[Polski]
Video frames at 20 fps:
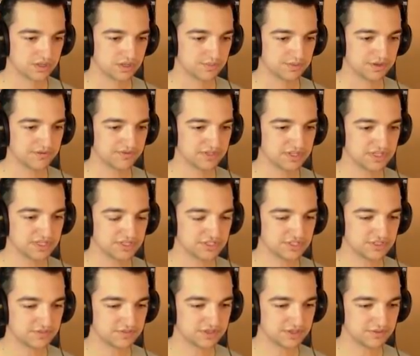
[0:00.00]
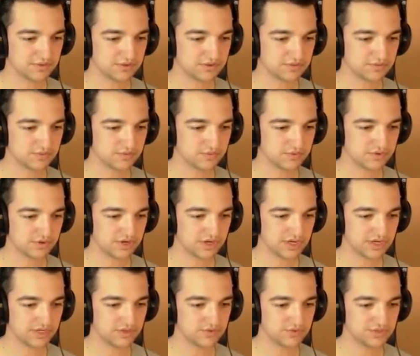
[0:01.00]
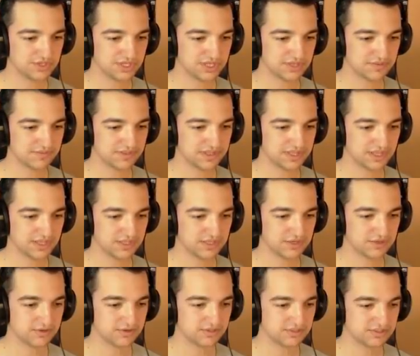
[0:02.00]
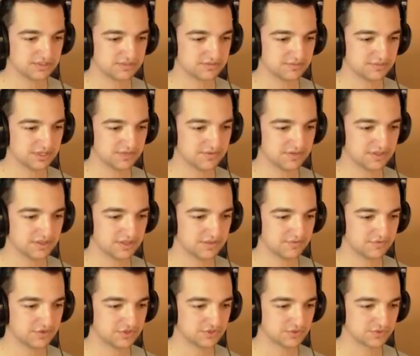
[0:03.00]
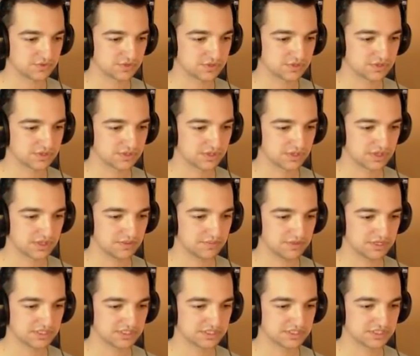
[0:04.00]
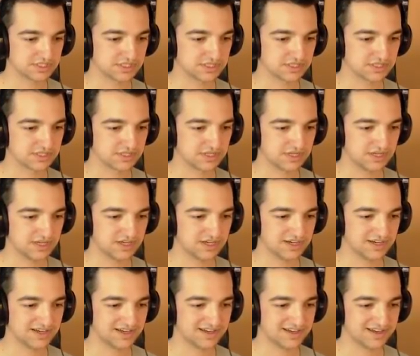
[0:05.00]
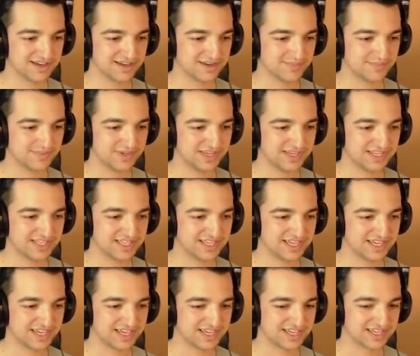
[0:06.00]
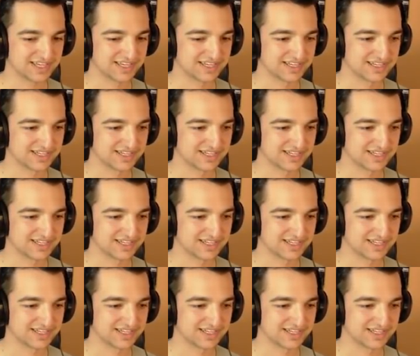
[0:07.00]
Naprawdę nie jeżdżę tym samochodem długo, a już jestem w stanie go mniej więcej wyczuć. Zobaczcie. Haha, ha, pięknie.